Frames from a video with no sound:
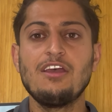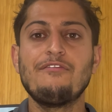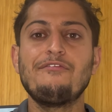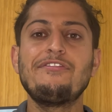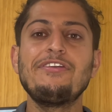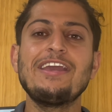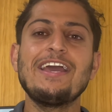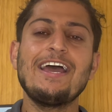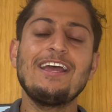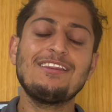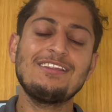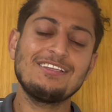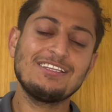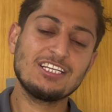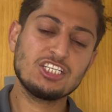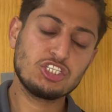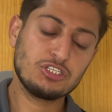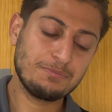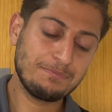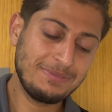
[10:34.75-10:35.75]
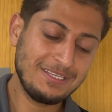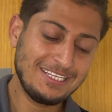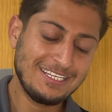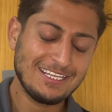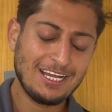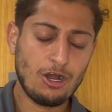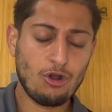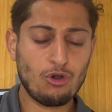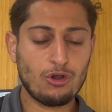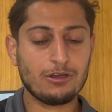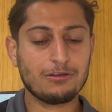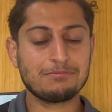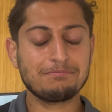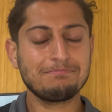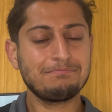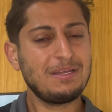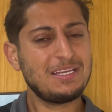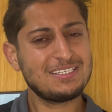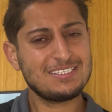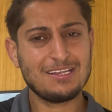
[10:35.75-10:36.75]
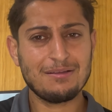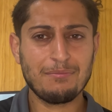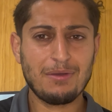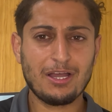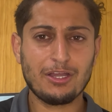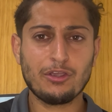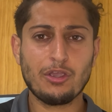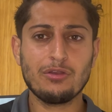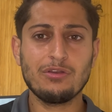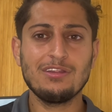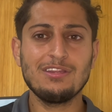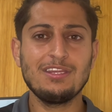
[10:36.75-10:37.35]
Wir hätten das Spiel auch besser machen können,